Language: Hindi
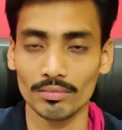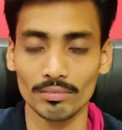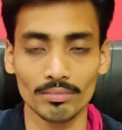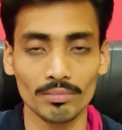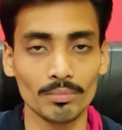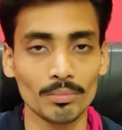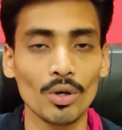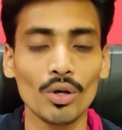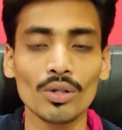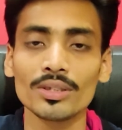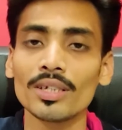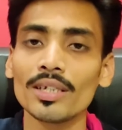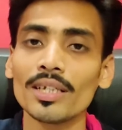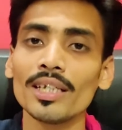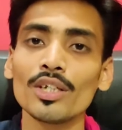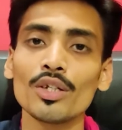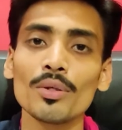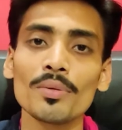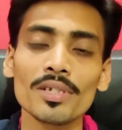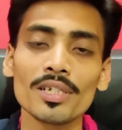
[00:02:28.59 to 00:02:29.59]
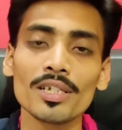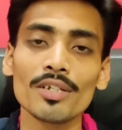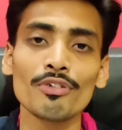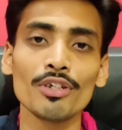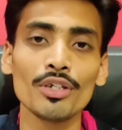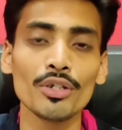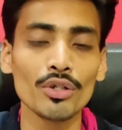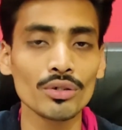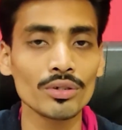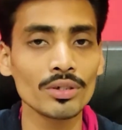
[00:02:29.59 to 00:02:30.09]
बहुत सारे ई कॉमर्स रिलेटेड
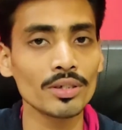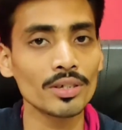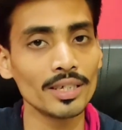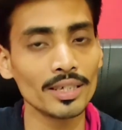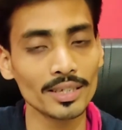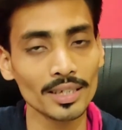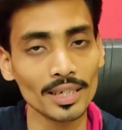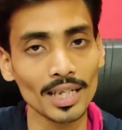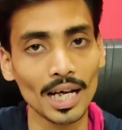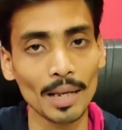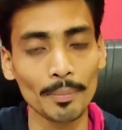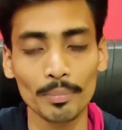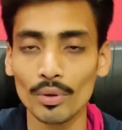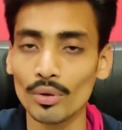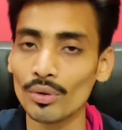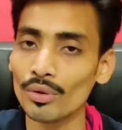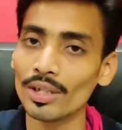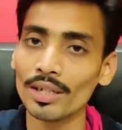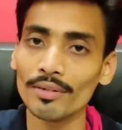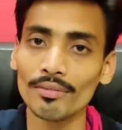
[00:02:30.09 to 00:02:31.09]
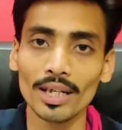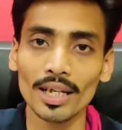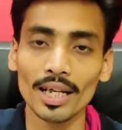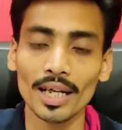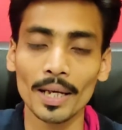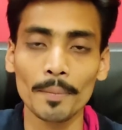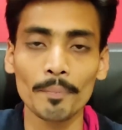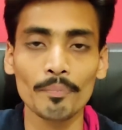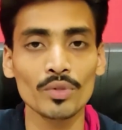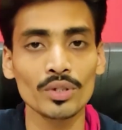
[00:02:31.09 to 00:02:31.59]
वीडियोस रिसेंट अपलोड होने वाला
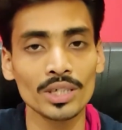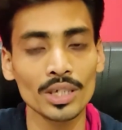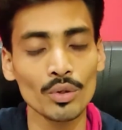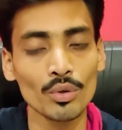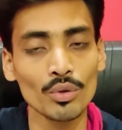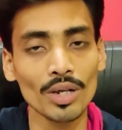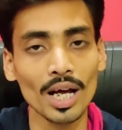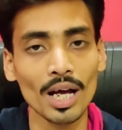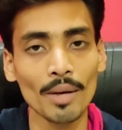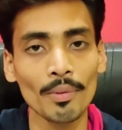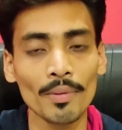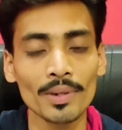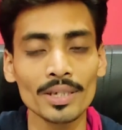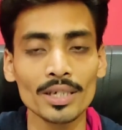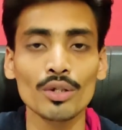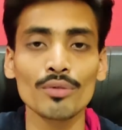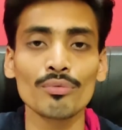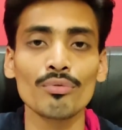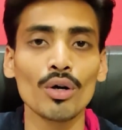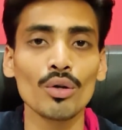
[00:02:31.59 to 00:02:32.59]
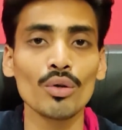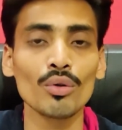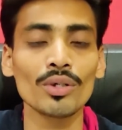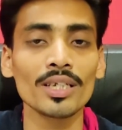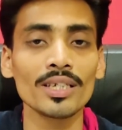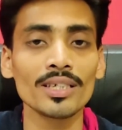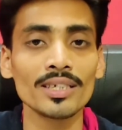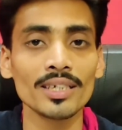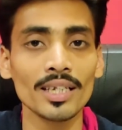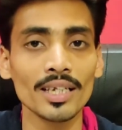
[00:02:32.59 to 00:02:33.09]
है तो ज़रूर आप हमारे को फॉलो
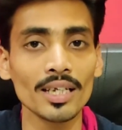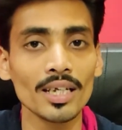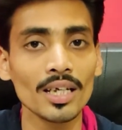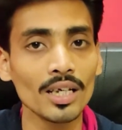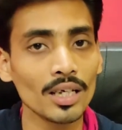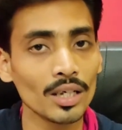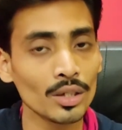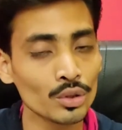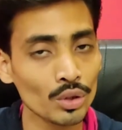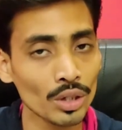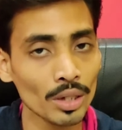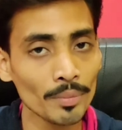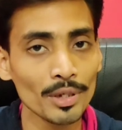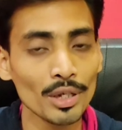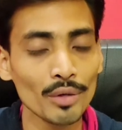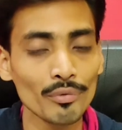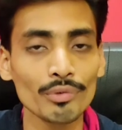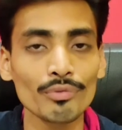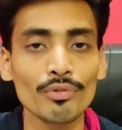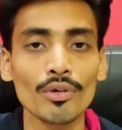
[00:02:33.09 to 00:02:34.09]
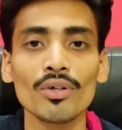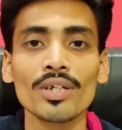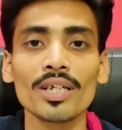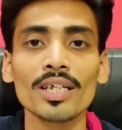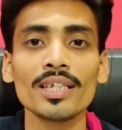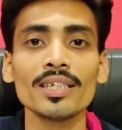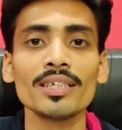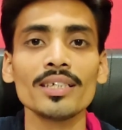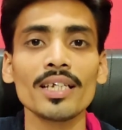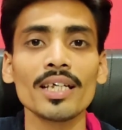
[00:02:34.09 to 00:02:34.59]
कीजिए सोशल मीडिया पर फॉलो
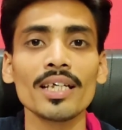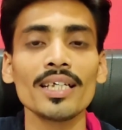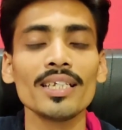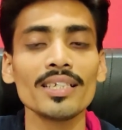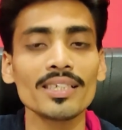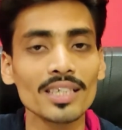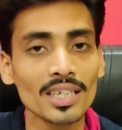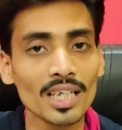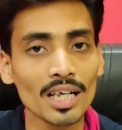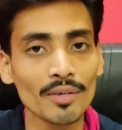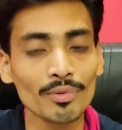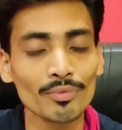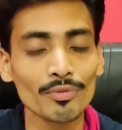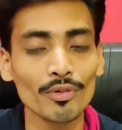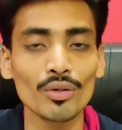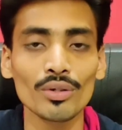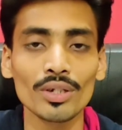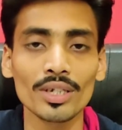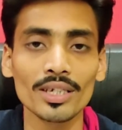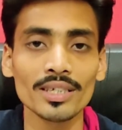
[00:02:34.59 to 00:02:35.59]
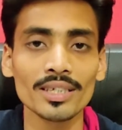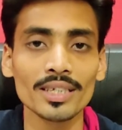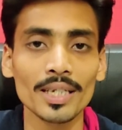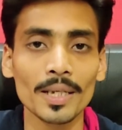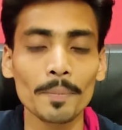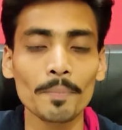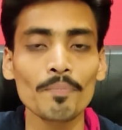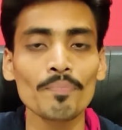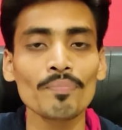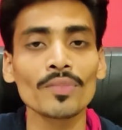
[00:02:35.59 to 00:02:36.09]
कीजिए इंस्टाग्राम पर फॉलो
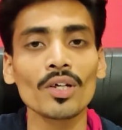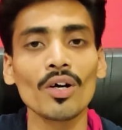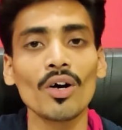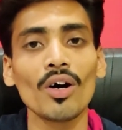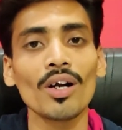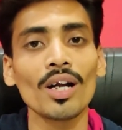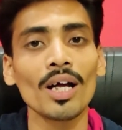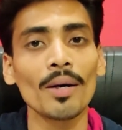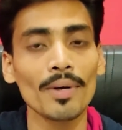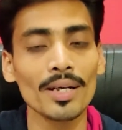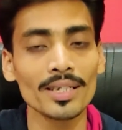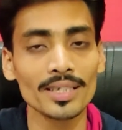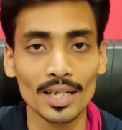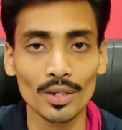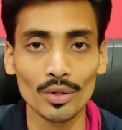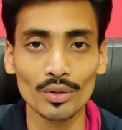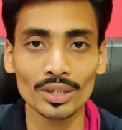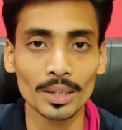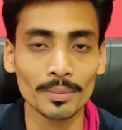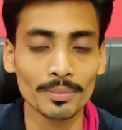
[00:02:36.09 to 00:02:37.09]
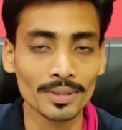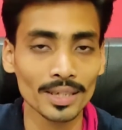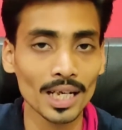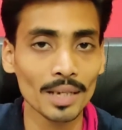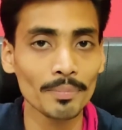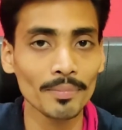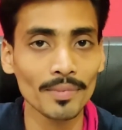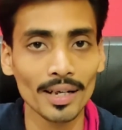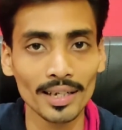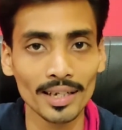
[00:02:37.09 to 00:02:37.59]
कीजिए और हमारे चैनल को
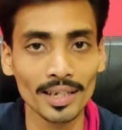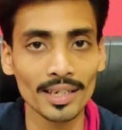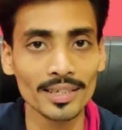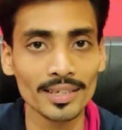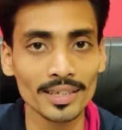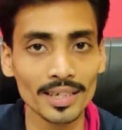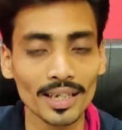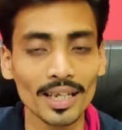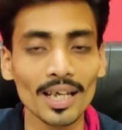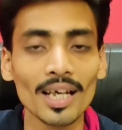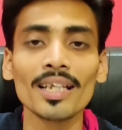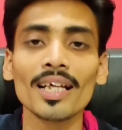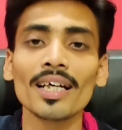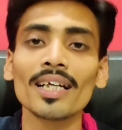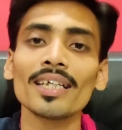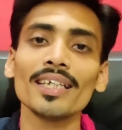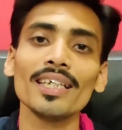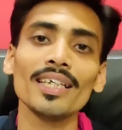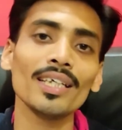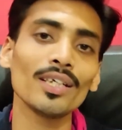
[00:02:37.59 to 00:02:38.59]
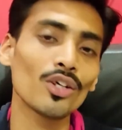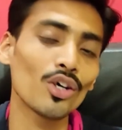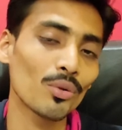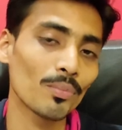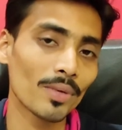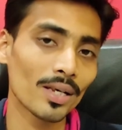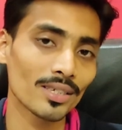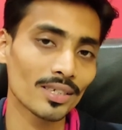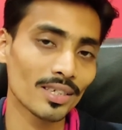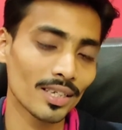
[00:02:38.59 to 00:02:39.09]
सब्सक्राइब कर लीजिए ताकि ई
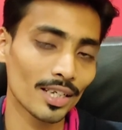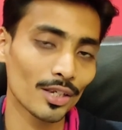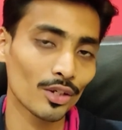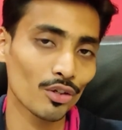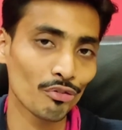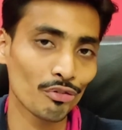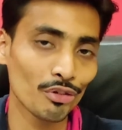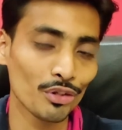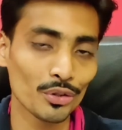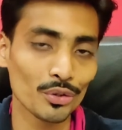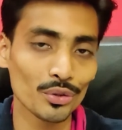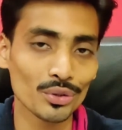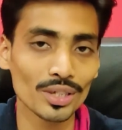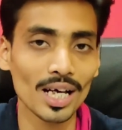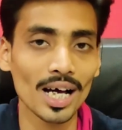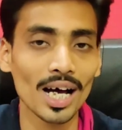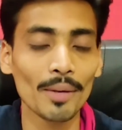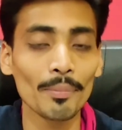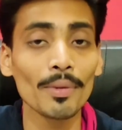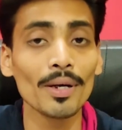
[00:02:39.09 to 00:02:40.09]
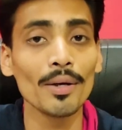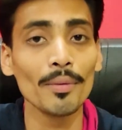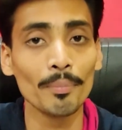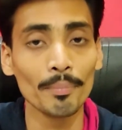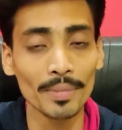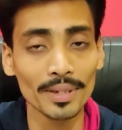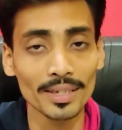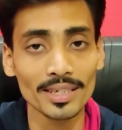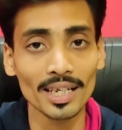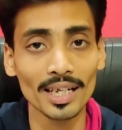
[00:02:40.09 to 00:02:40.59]
कॉमर्स रिलेटेड कोई वीडियोस आप
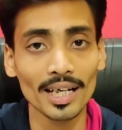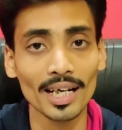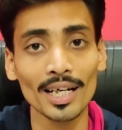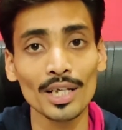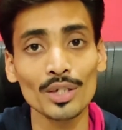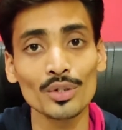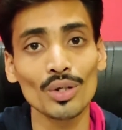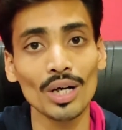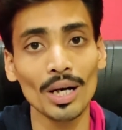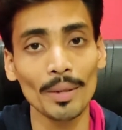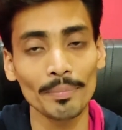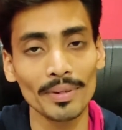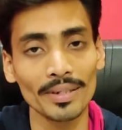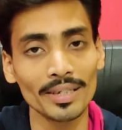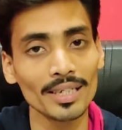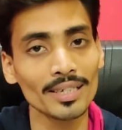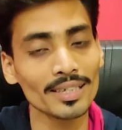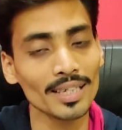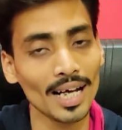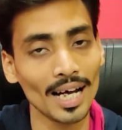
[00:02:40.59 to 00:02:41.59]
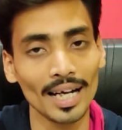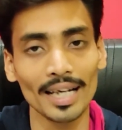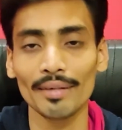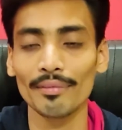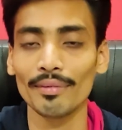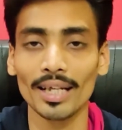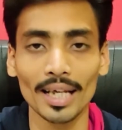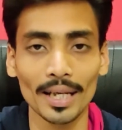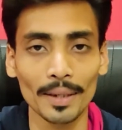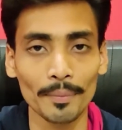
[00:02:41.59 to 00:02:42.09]
मिस ना करें जो अपडेटेड्स आने
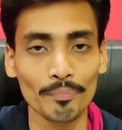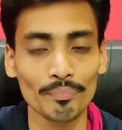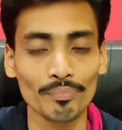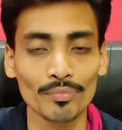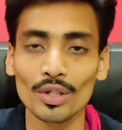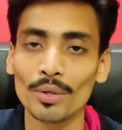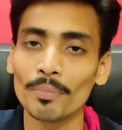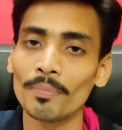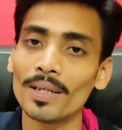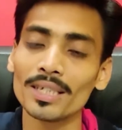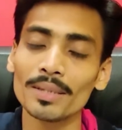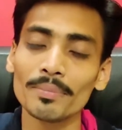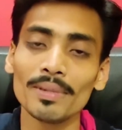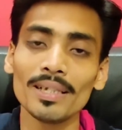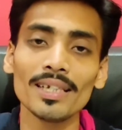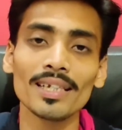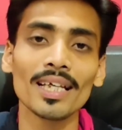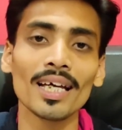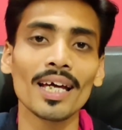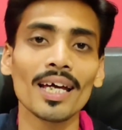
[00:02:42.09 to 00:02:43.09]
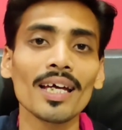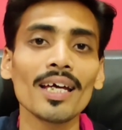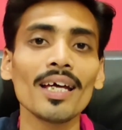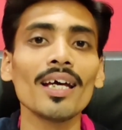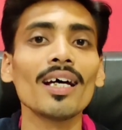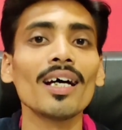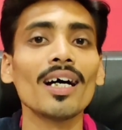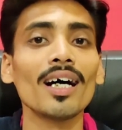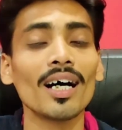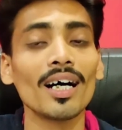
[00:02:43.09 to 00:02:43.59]
वाला है तो बस मिलता
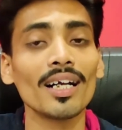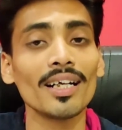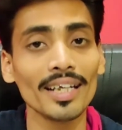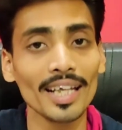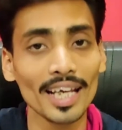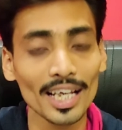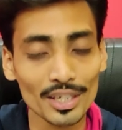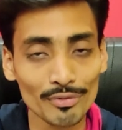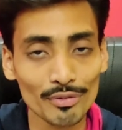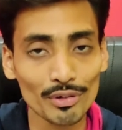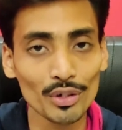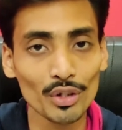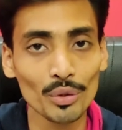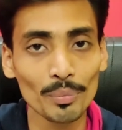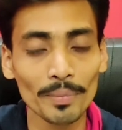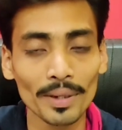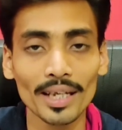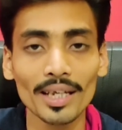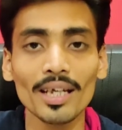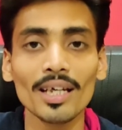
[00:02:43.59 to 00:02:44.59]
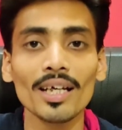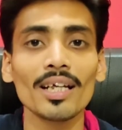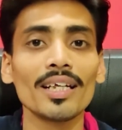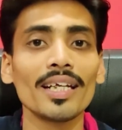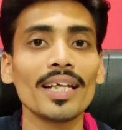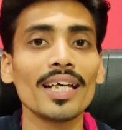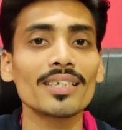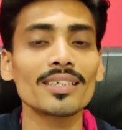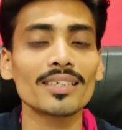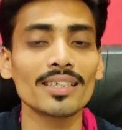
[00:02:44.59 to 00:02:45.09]
है नेक्स्ट वीडियो में
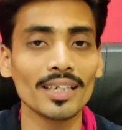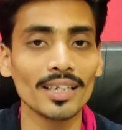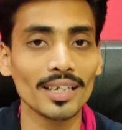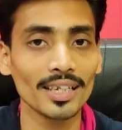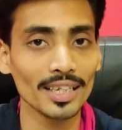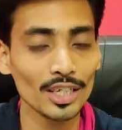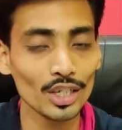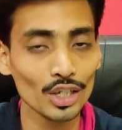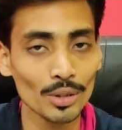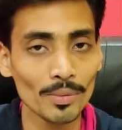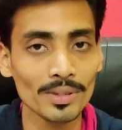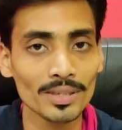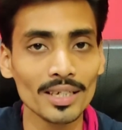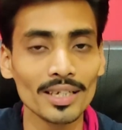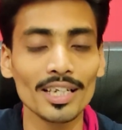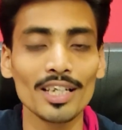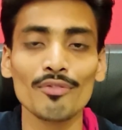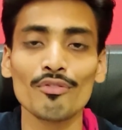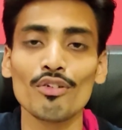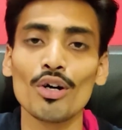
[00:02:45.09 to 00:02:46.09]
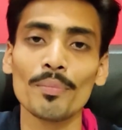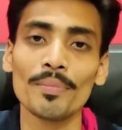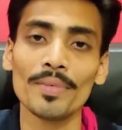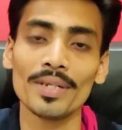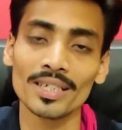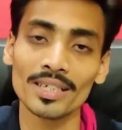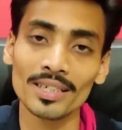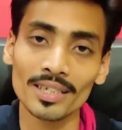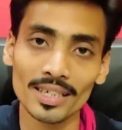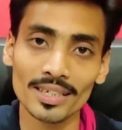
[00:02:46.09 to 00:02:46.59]
नेक्स्ट एक ई कॉमर्स रिलेटेड
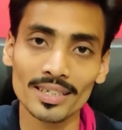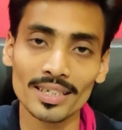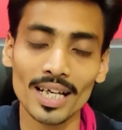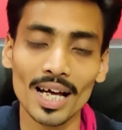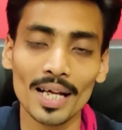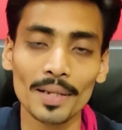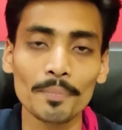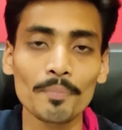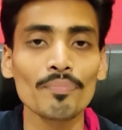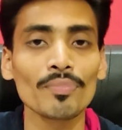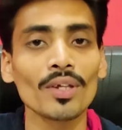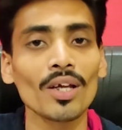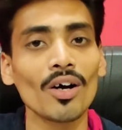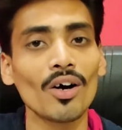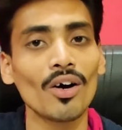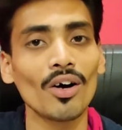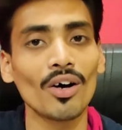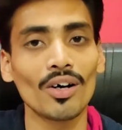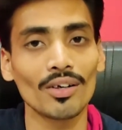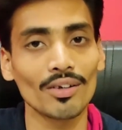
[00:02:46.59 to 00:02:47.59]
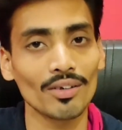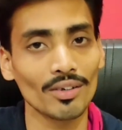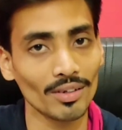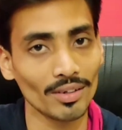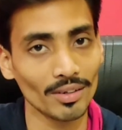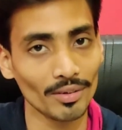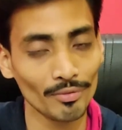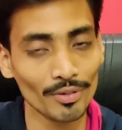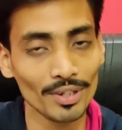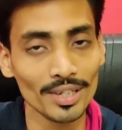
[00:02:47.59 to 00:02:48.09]
इन्फॉर्मेशन के साथ
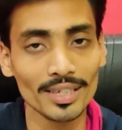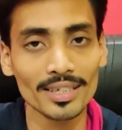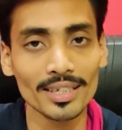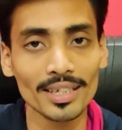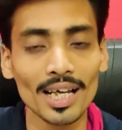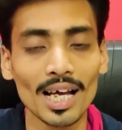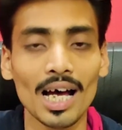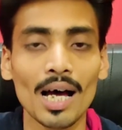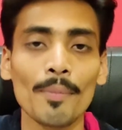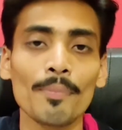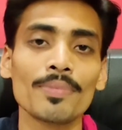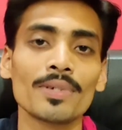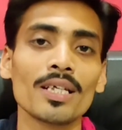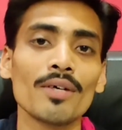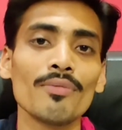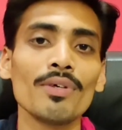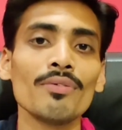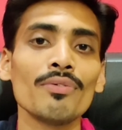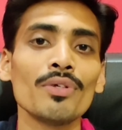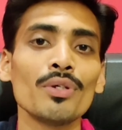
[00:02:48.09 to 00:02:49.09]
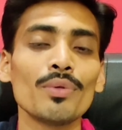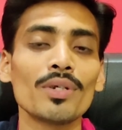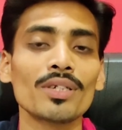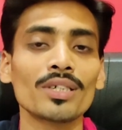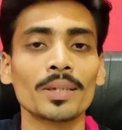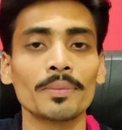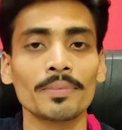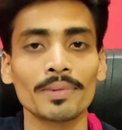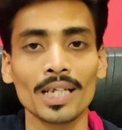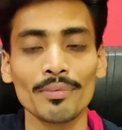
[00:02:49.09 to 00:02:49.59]
और फिर से आप सभी
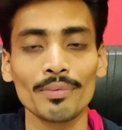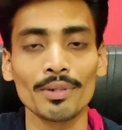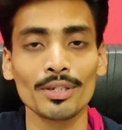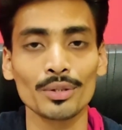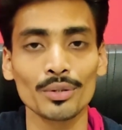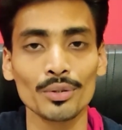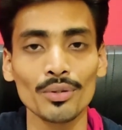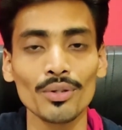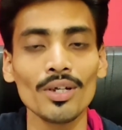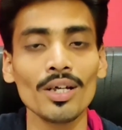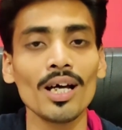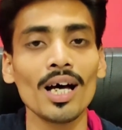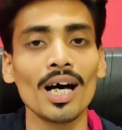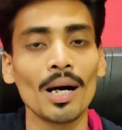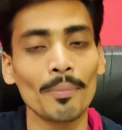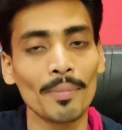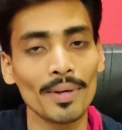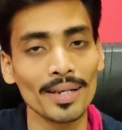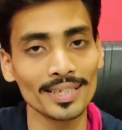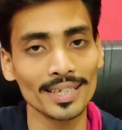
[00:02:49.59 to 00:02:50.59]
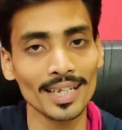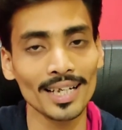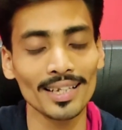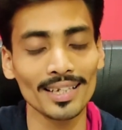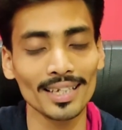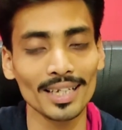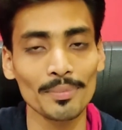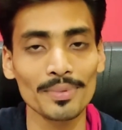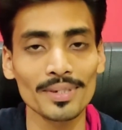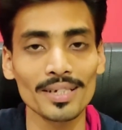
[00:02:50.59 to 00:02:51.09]
व्यूअर्स सब्सक्राइबर्स को हमारे चैनल की
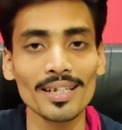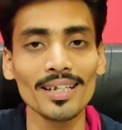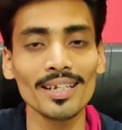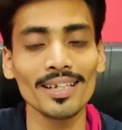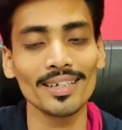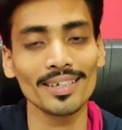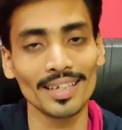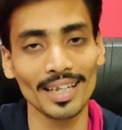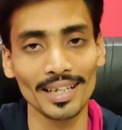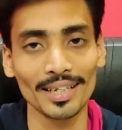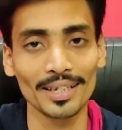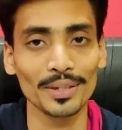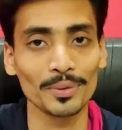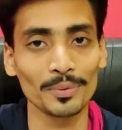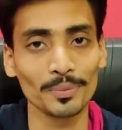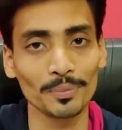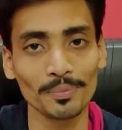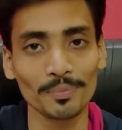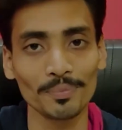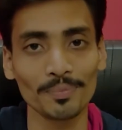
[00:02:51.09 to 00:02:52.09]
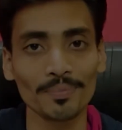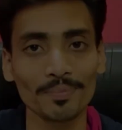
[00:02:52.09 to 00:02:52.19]
तरफ से थैंक यू